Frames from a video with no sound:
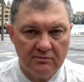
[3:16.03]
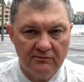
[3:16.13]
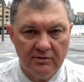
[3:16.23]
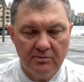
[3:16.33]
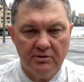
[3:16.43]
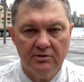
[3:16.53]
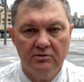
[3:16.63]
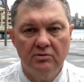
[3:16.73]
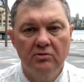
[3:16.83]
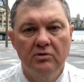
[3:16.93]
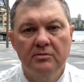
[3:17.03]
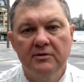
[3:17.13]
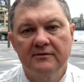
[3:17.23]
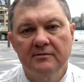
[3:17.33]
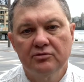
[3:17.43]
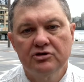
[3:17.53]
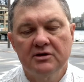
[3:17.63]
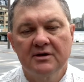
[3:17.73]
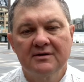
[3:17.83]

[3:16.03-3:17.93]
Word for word: выбрать другое место обучения.